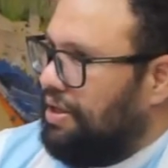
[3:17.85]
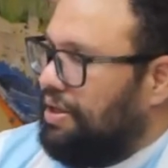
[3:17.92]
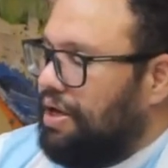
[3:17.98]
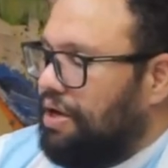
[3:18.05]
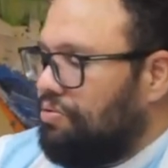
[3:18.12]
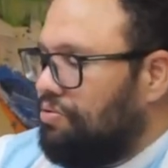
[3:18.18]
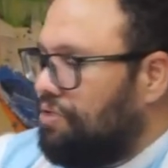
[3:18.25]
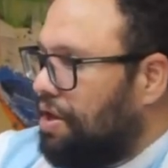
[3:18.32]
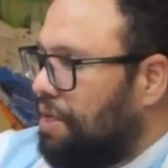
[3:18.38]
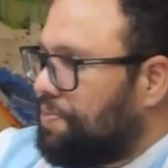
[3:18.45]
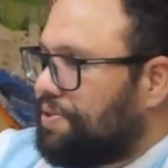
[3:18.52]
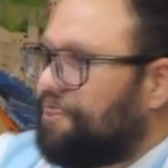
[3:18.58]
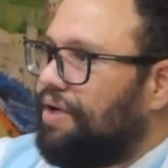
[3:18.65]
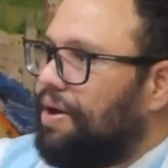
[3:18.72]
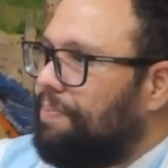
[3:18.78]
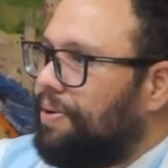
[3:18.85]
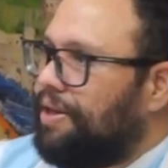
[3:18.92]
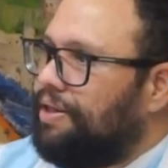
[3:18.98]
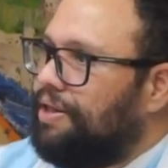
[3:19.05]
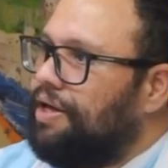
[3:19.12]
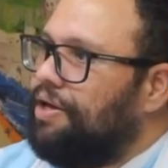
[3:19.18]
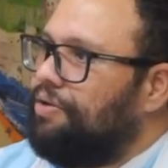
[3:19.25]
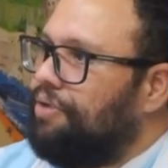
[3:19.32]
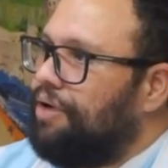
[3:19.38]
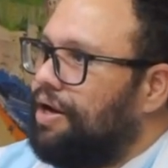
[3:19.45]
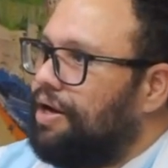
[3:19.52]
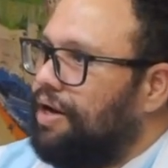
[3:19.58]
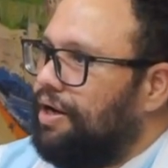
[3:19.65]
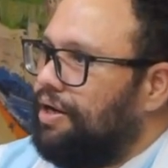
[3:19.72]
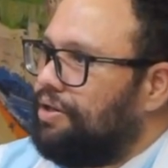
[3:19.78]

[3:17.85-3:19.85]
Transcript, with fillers: e aí, com o tempo, você vai aprendendo, né, cara?